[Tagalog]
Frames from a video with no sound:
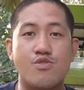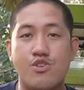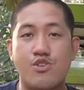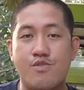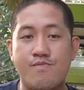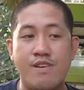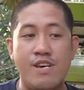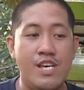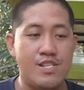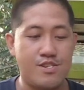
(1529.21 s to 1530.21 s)
So,
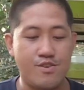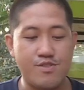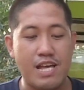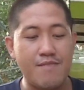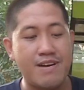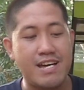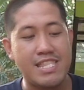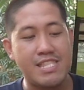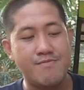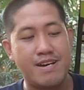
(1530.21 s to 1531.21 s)
ayun, um,
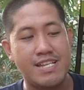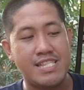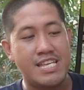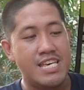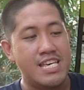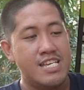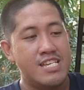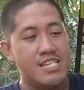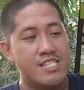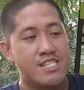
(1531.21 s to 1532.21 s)

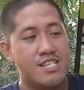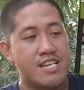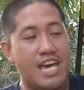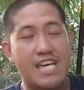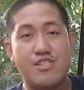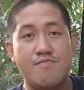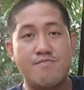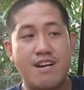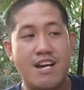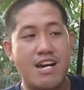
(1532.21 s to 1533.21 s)
natuklasan din
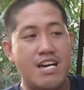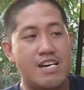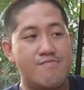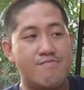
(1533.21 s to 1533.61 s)
natin na